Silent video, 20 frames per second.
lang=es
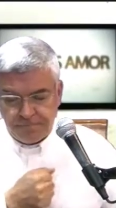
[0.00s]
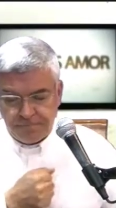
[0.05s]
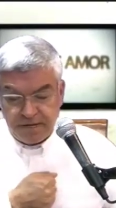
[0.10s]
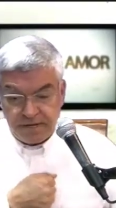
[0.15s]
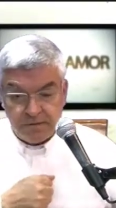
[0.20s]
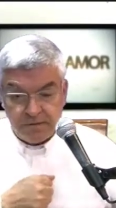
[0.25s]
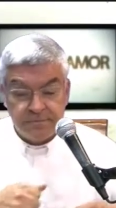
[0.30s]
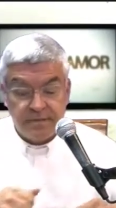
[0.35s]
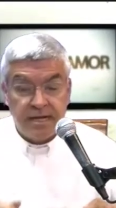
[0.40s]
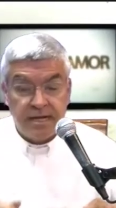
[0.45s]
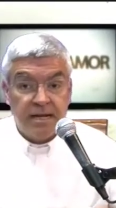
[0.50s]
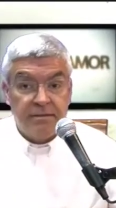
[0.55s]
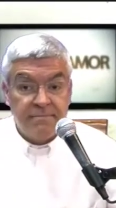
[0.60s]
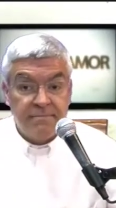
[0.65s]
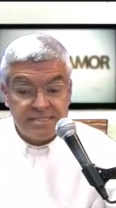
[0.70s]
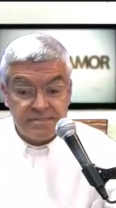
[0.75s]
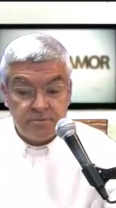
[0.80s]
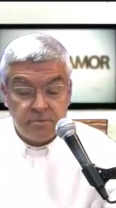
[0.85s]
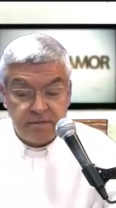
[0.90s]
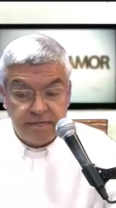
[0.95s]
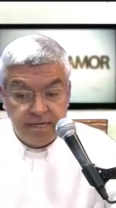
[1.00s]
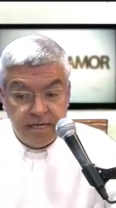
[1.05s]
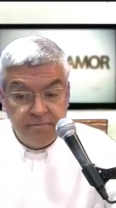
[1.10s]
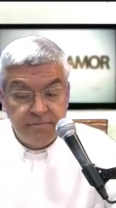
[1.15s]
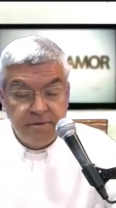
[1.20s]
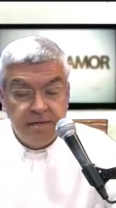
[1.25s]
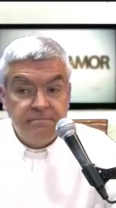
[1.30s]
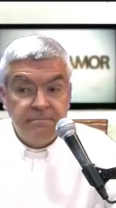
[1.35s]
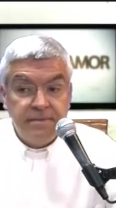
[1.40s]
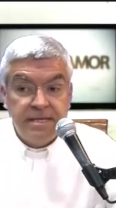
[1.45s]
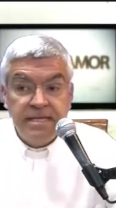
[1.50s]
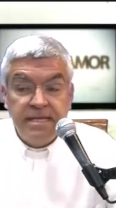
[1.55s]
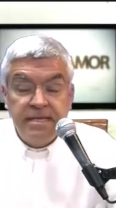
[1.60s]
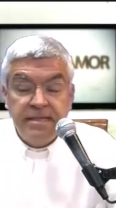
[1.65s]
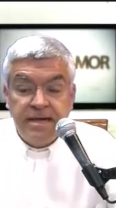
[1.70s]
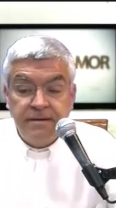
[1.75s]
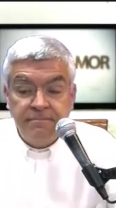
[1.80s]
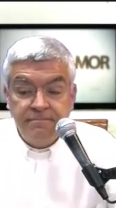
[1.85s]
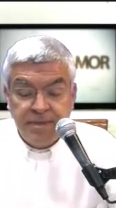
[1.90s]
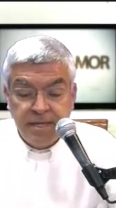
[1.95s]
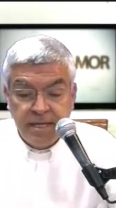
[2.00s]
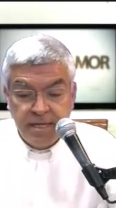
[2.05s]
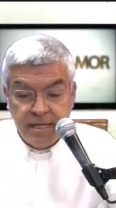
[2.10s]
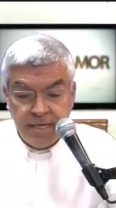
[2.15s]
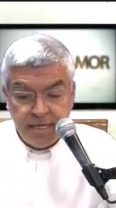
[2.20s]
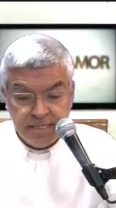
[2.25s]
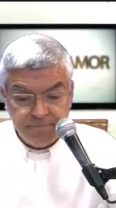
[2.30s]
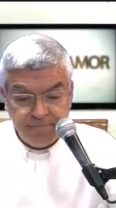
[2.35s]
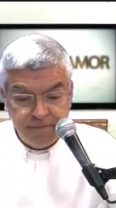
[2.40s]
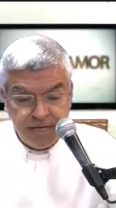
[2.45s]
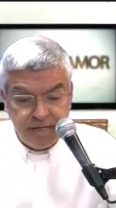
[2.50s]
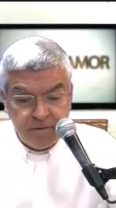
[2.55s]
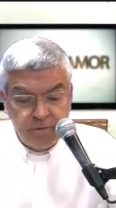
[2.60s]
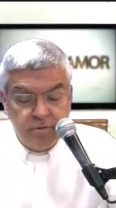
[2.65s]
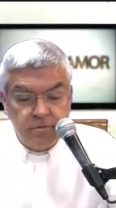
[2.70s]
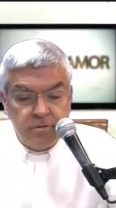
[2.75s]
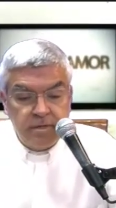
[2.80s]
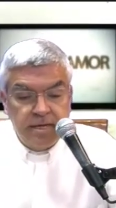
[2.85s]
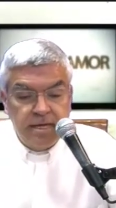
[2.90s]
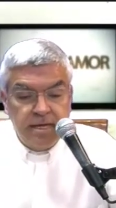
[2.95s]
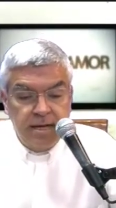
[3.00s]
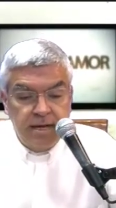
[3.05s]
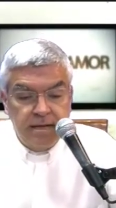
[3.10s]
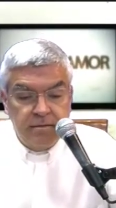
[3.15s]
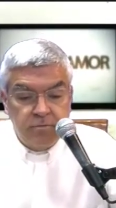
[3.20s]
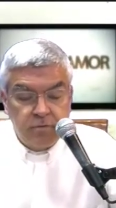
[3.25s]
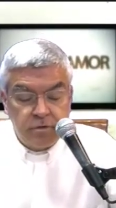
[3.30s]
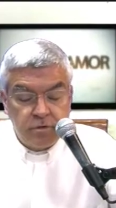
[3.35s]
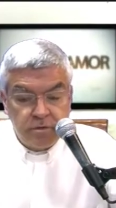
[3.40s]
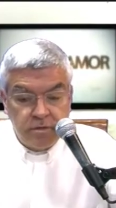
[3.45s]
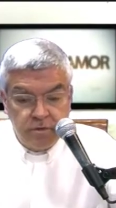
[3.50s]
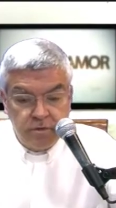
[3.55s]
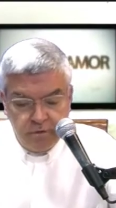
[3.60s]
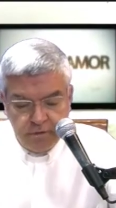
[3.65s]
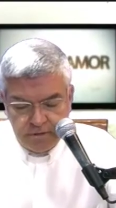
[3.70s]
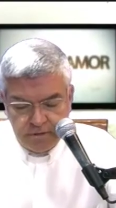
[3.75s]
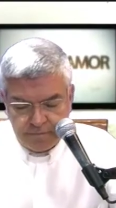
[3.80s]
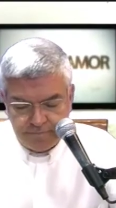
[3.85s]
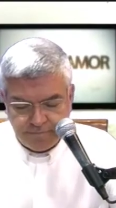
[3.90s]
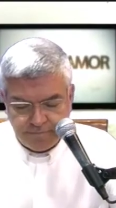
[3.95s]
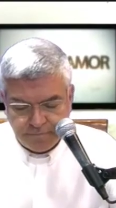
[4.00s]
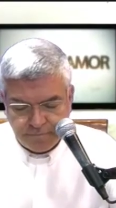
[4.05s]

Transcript: Perdón, la más cordial bienvenida, esperando que el amor de Dios